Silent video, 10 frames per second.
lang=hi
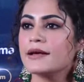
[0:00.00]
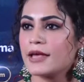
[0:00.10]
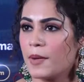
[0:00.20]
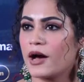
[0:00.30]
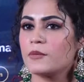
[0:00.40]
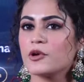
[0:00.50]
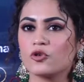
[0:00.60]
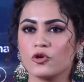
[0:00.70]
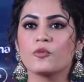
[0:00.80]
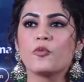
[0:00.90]
के बारे में
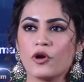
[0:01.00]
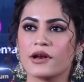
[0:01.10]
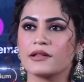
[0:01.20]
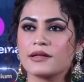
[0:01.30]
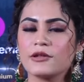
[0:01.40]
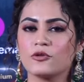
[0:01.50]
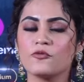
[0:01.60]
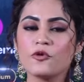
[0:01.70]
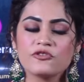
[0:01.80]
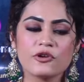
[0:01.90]
जो लोग बोल रहे थे तो
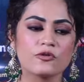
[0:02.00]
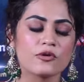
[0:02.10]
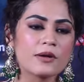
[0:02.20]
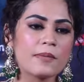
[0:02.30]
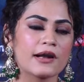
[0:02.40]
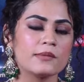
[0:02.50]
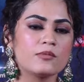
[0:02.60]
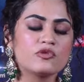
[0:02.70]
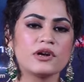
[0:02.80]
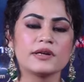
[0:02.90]
वो चीज़ों के बारे में
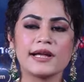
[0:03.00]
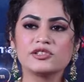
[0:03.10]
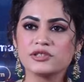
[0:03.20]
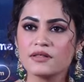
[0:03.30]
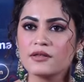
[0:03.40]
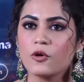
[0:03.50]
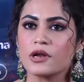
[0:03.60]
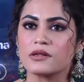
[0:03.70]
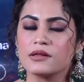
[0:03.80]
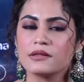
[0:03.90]
मुझे ना टेंशन सी हो
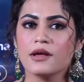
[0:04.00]
रही थी